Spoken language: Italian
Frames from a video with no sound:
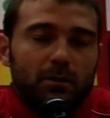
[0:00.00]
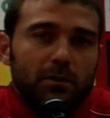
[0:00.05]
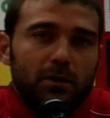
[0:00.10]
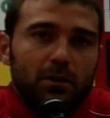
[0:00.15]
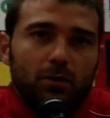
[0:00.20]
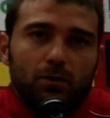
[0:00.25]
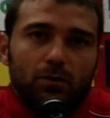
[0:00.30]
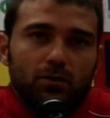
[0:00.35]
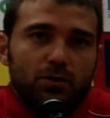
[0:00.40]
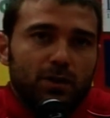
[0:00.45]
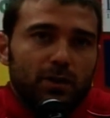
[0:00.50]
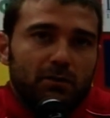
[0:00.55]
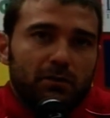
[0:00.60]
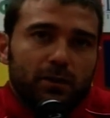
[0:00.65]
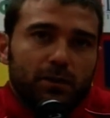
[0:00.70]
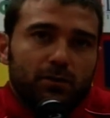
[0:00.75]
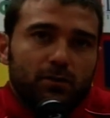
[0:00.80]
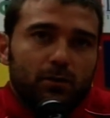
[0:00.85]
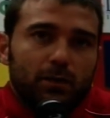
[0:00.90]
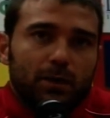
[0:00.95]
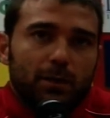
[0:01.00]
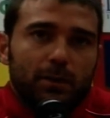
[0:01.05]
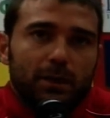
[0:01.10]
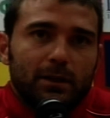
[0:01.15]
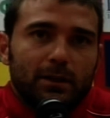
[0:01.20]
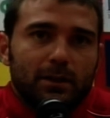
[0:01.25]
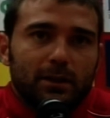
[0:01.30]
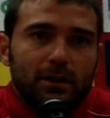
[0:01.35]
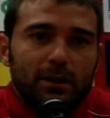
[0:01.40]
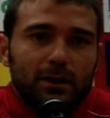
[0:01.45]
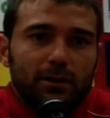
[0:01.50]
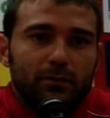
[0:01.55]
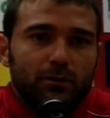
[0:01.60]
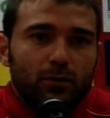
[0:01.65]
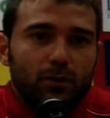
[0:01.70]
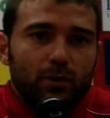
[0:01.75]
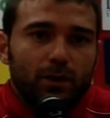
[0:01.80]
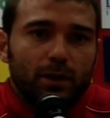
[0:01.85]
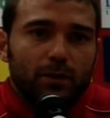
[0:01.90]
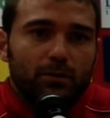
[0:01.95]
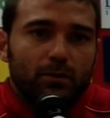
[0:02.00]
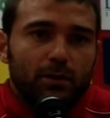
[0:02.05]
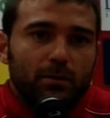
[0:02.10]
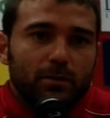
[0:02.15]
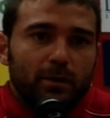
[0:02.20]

però non ci deve assolutamente influire sulle